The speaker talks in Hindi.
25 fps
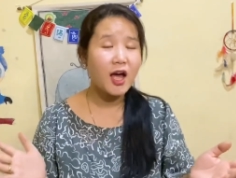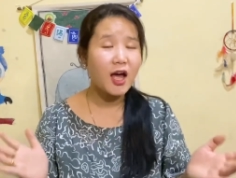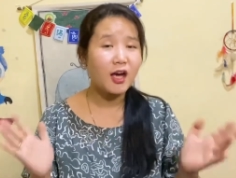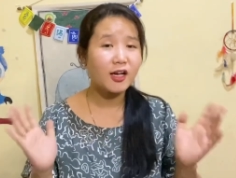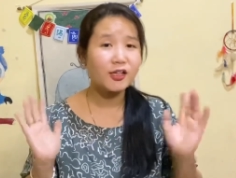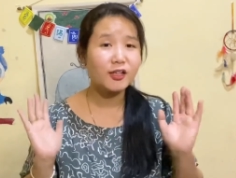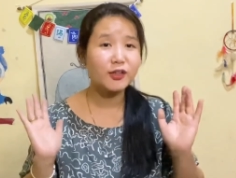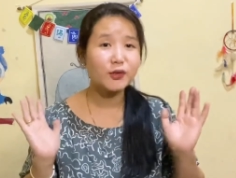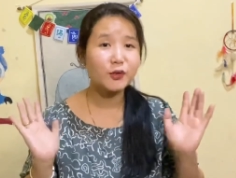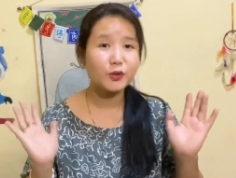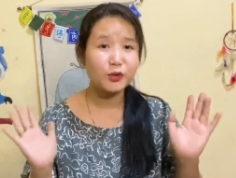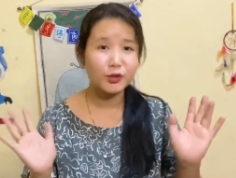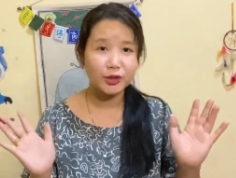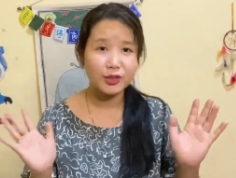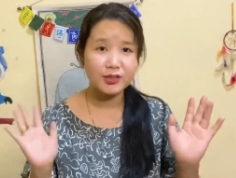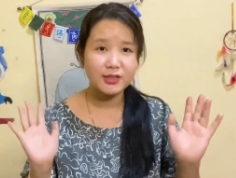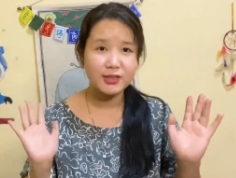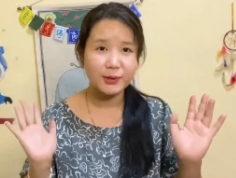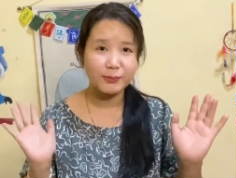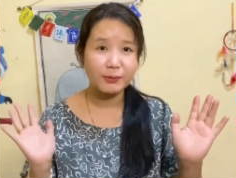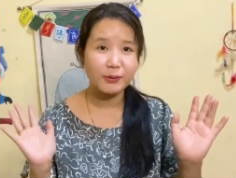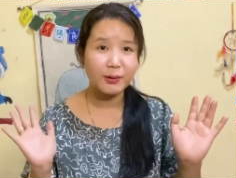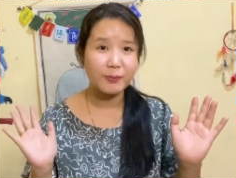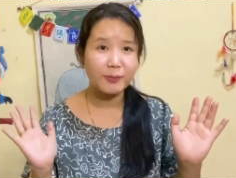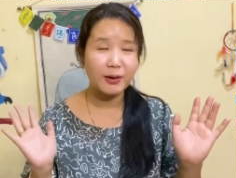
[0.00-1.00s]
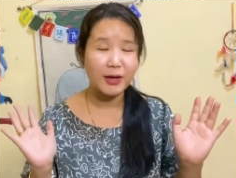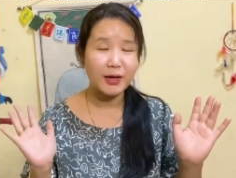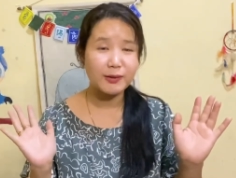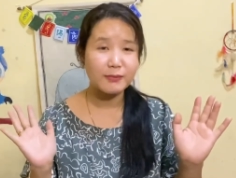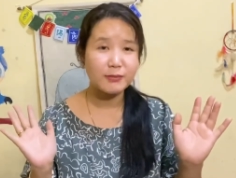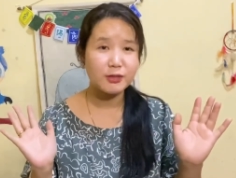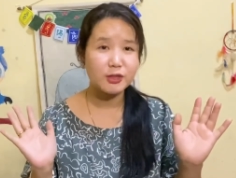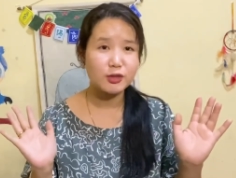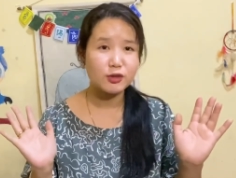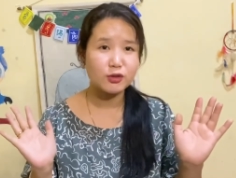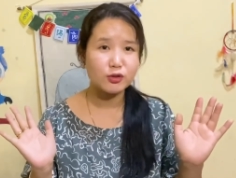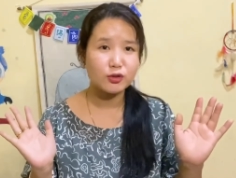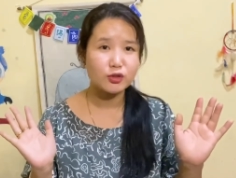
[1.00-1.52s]
अगर खुद सबके बारे
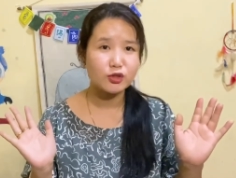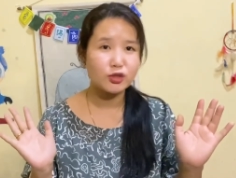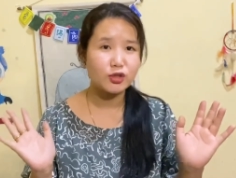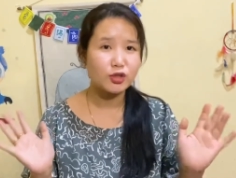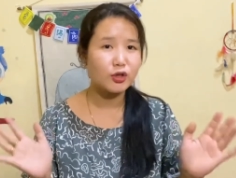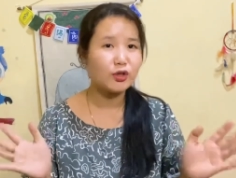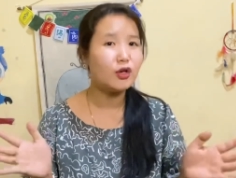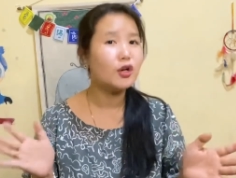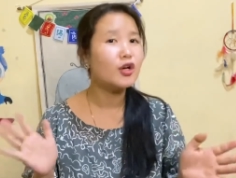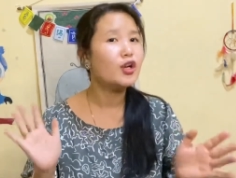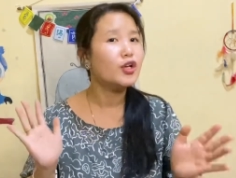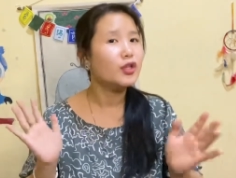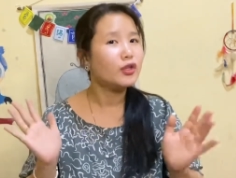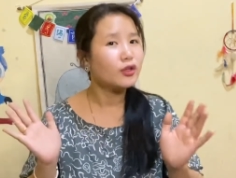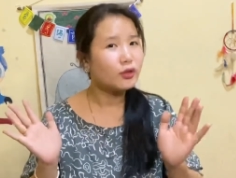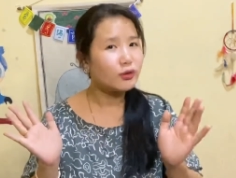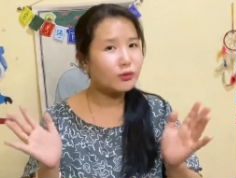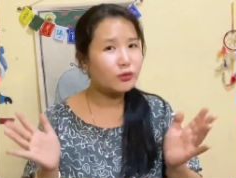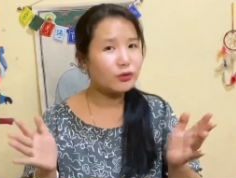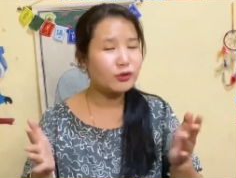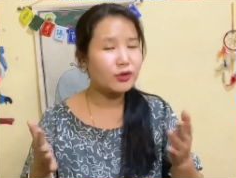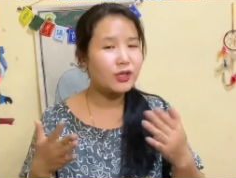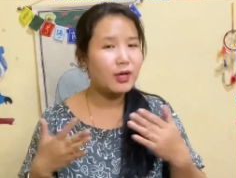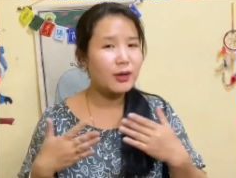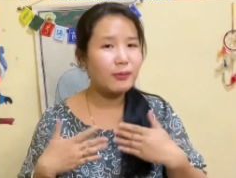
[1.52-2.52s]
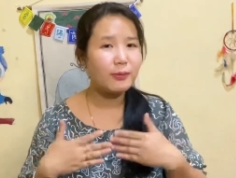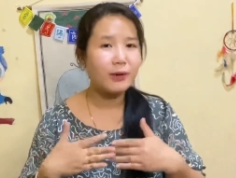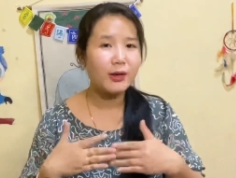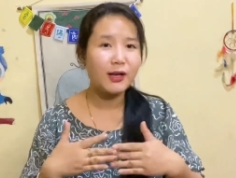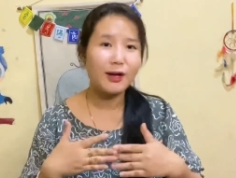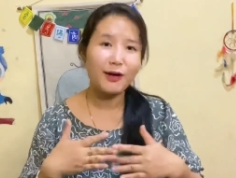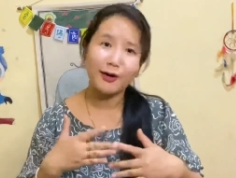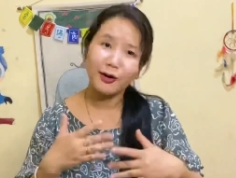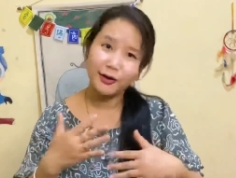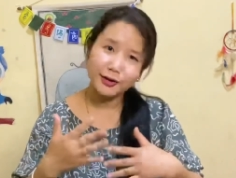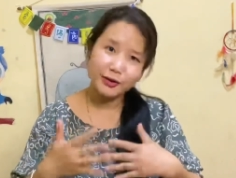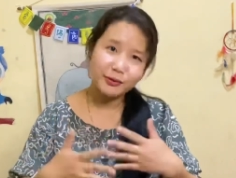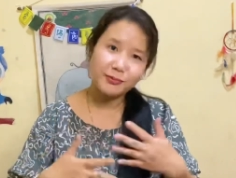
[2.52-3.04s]
में सोच रहे हो तो खुद का
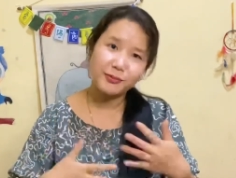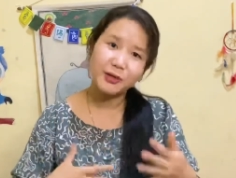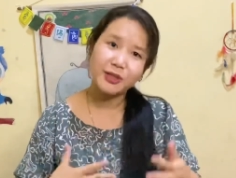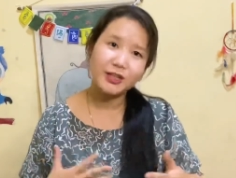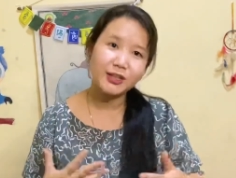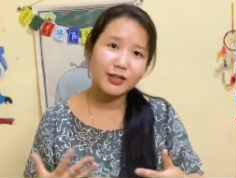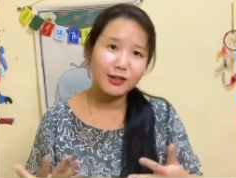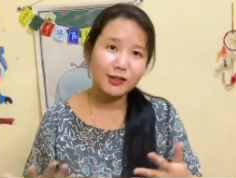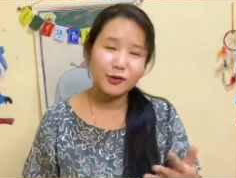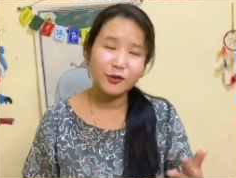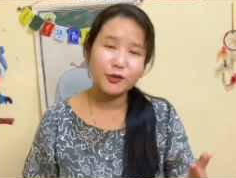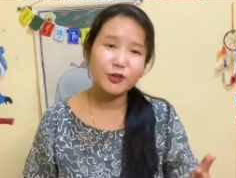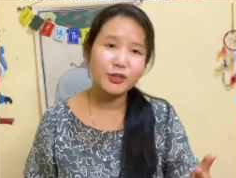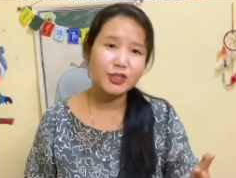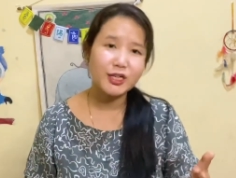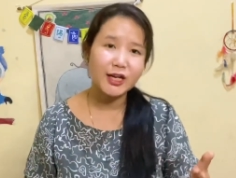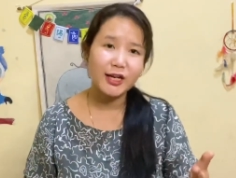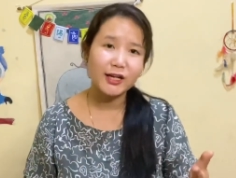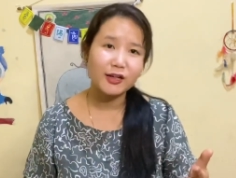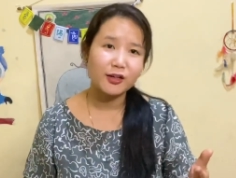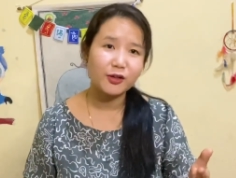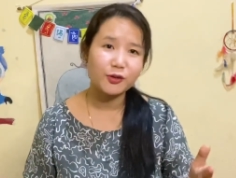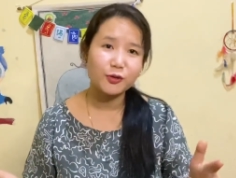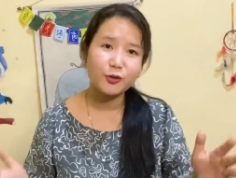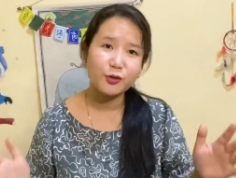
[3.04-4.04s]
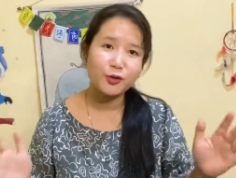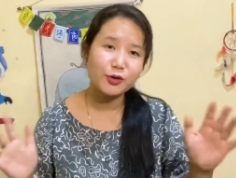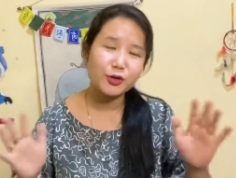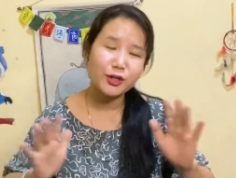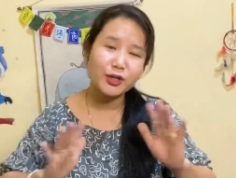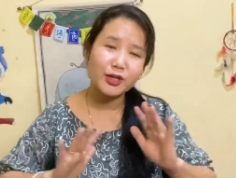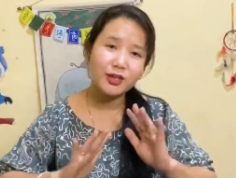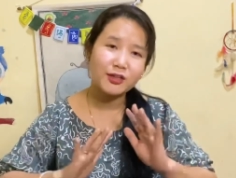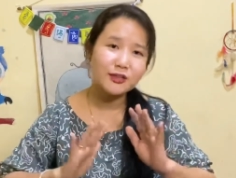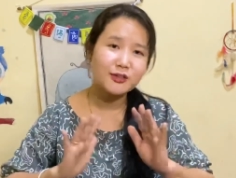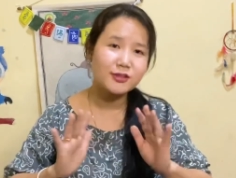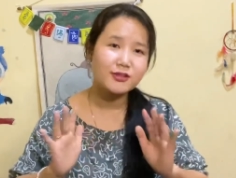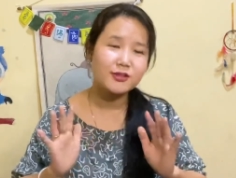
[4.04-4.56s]
भला ऑटोमेटिकली हो जाएगा
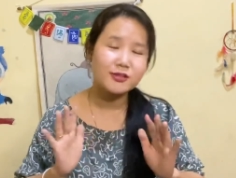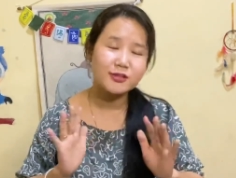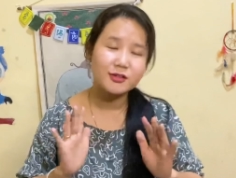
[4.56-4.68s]
कोई